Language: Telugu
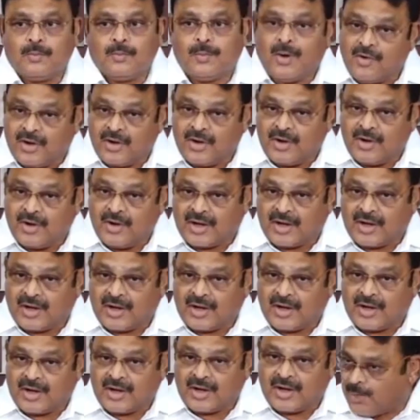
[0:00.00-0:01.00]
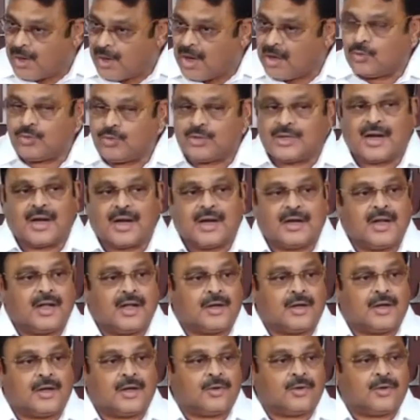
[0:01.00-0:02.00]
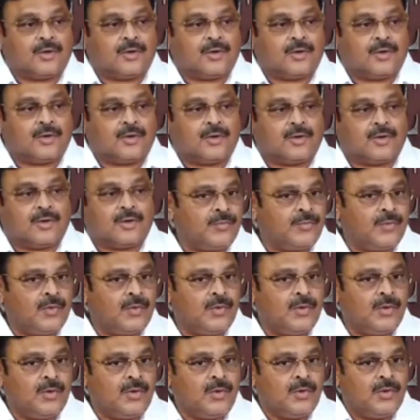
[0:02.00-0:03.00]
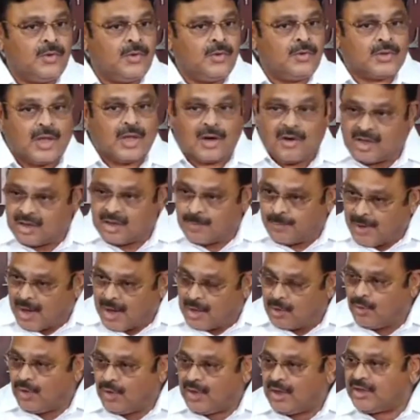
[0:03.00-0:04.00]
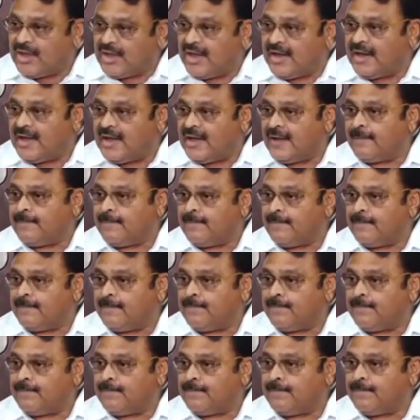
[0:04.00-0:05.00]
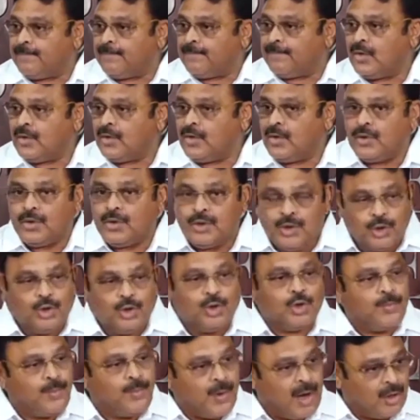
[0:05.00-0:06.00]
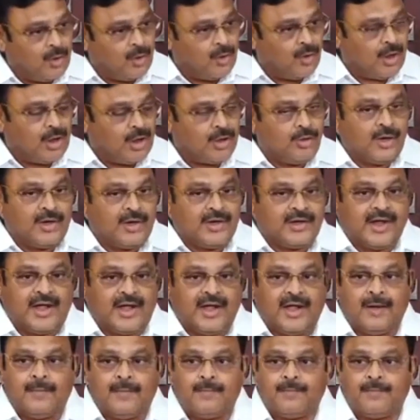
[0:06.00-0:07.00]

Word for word: పవన్ కళ్యాణ్ గారు కూడా పాల్గొంటారన్నారు తర్వాత పాల్గొలేదైనా ఎందుకు పాల్గొలేదు అంటే